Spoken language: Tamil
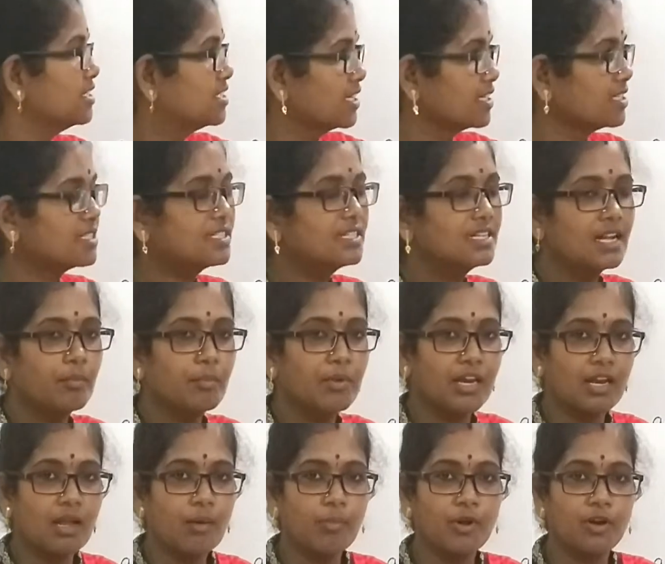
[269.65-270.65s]
ஜஸ்ட் நம்ம
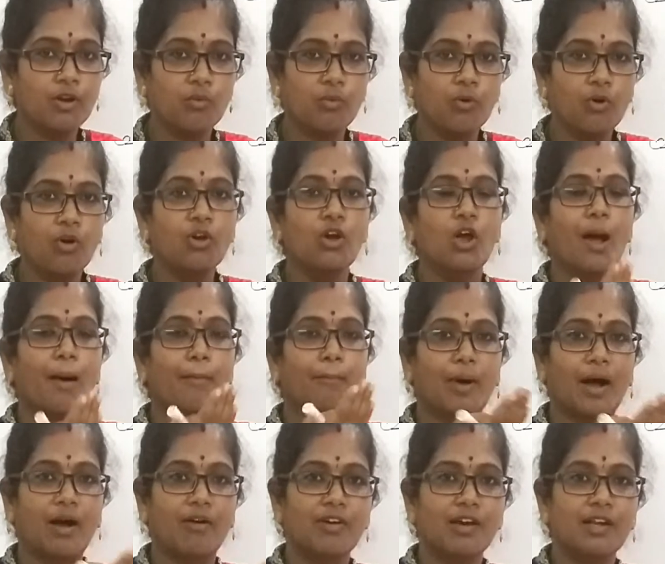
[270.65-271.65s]
என்ன பண்ணுவோம்
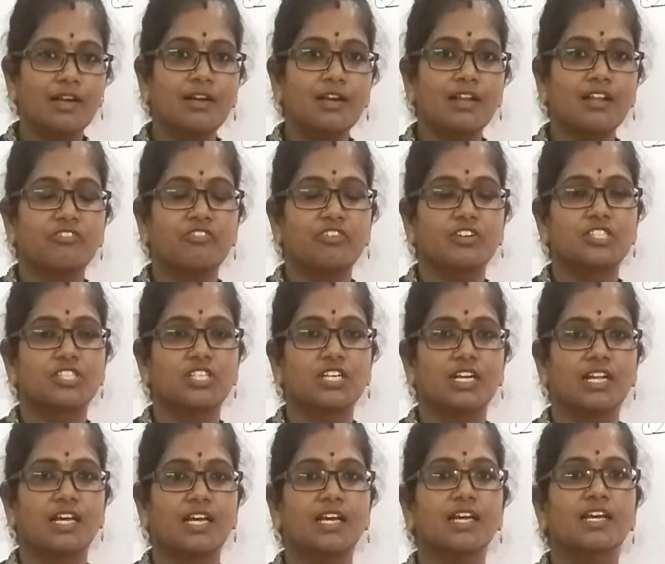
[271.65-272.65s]
பவருன்ற
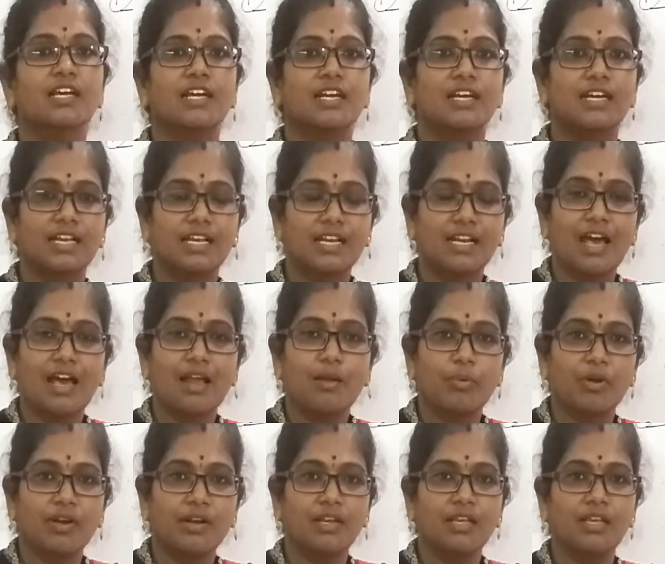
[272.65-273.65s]
ஃபங்க்ஷனை டிக்ளேர்
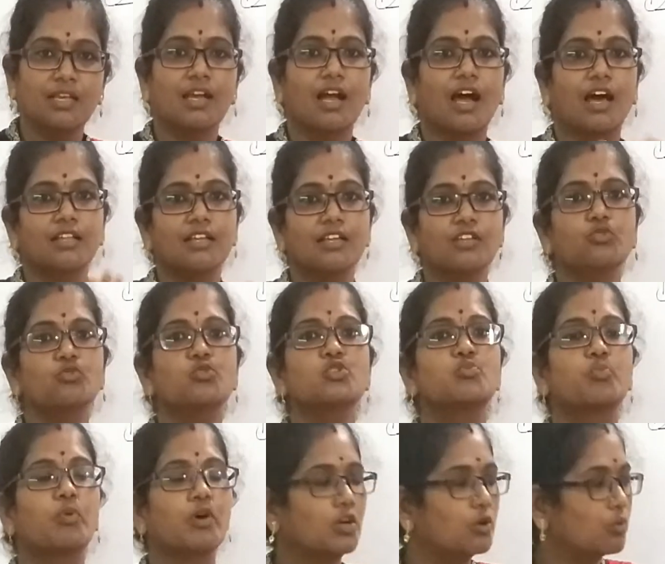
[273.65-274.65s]
பண்ணி அதை
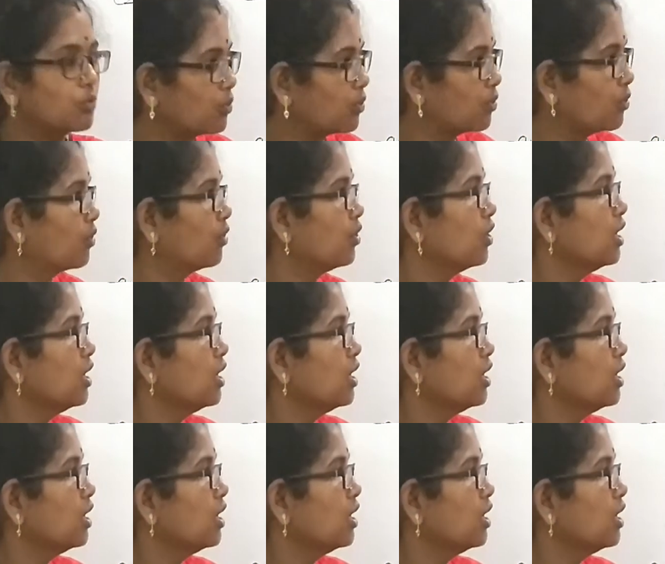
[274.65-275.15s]
யூஸ் பண்ணுவோம்